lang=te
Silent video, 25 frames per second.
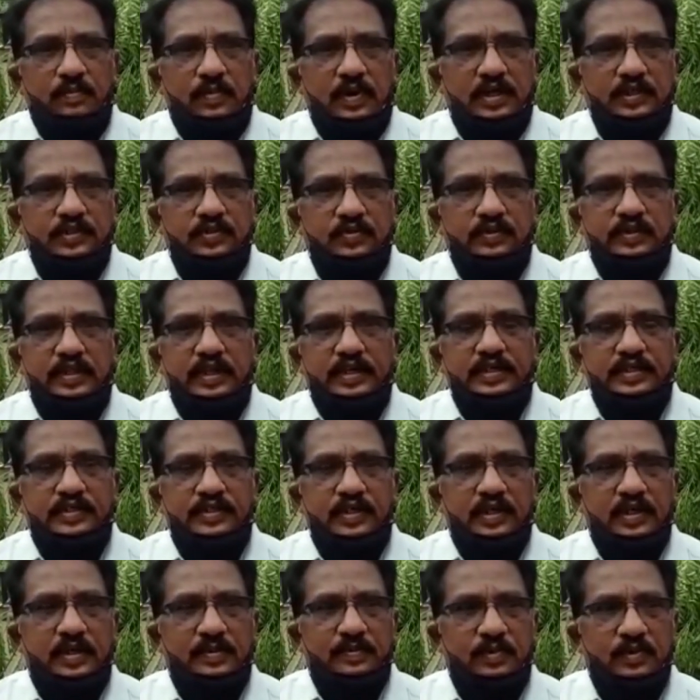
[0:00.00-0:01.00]
మాస్క్
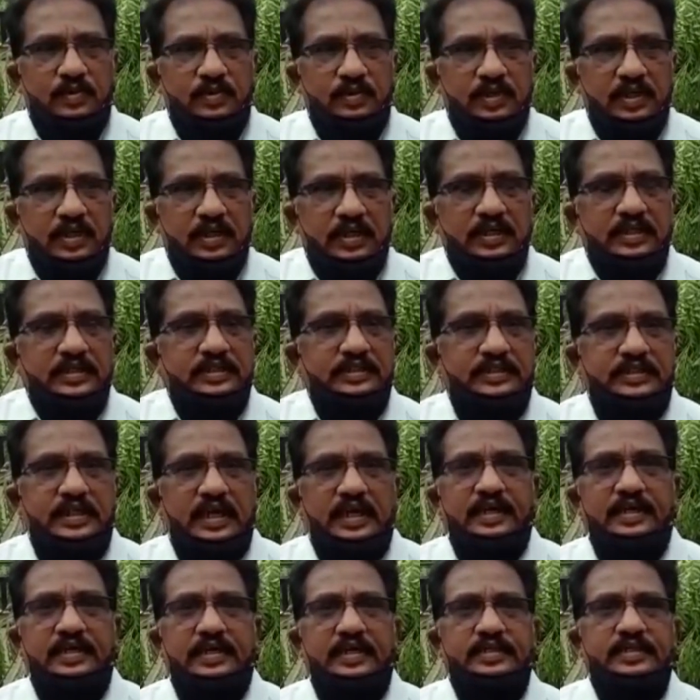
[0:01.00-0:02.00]
ధరించడము
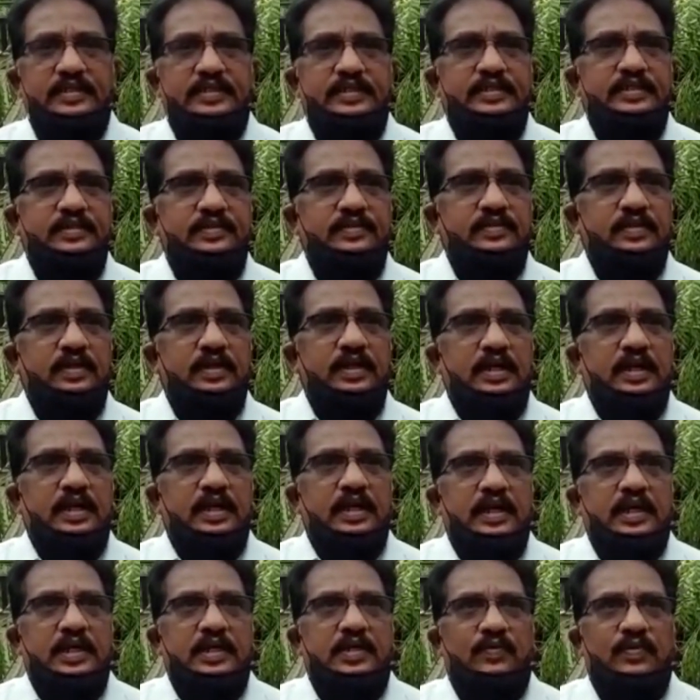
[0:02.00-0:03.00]
శానిటైజేషన్
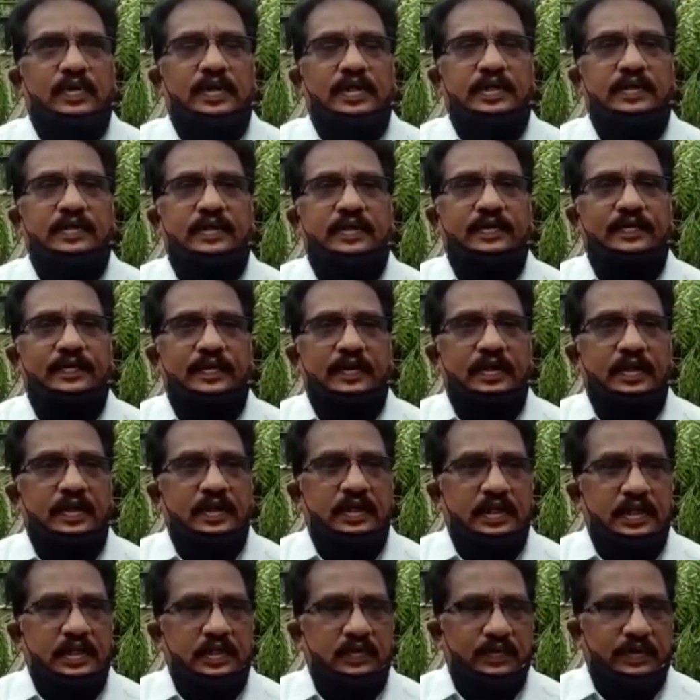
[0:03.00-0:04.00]
ఇటువంటి
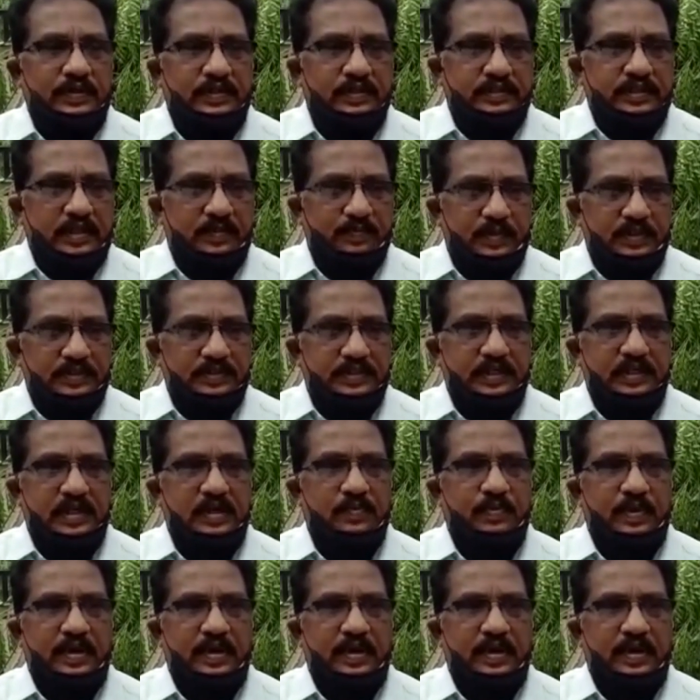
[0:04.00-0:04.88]
ఇటువంటి తప్పనిసరిగా